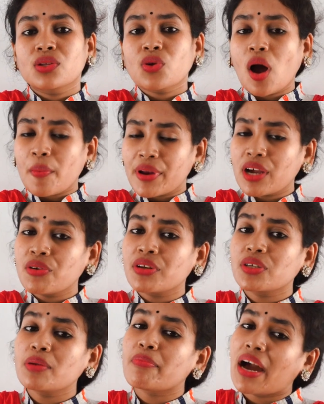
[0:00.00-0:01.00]
তো আমরা এখন
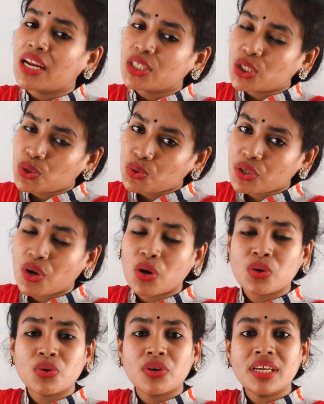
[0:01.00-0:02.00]
একটি মাইনাসের সূত্রের
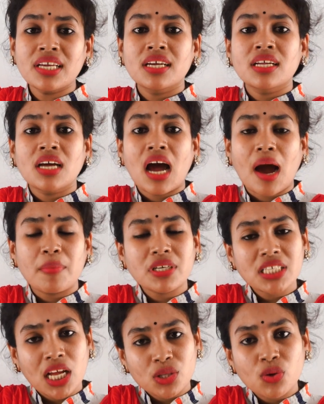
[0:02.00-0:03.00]
অঙ্ক করি আমরা
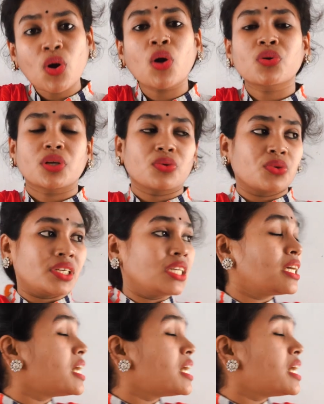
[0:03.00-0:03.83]
সাত নং অঙ্কটা করি